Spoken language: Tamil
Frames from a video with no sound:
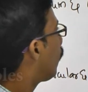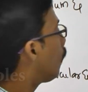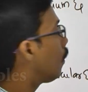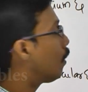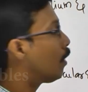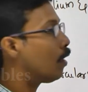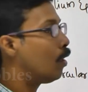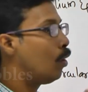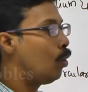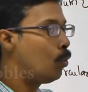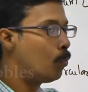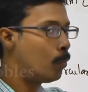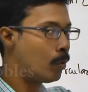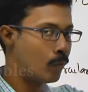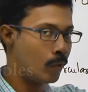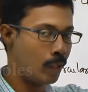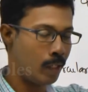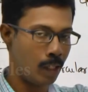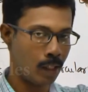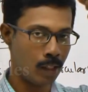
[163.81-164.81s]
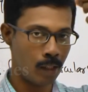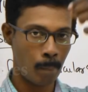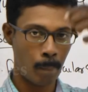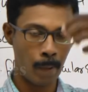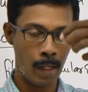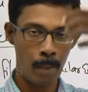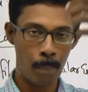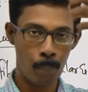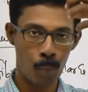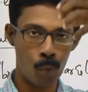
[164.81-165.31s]
இந்த லியூமன் வழி அந்த
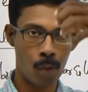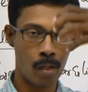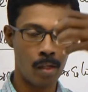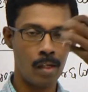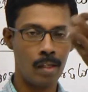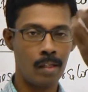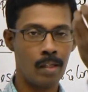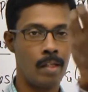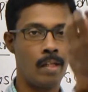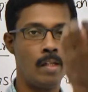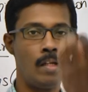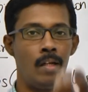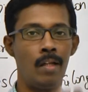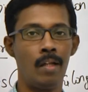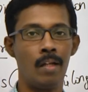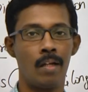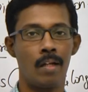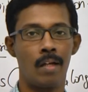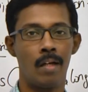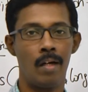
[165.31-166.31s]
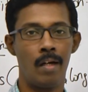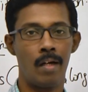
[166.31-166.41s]
பைப்போட அந்த இன்னர்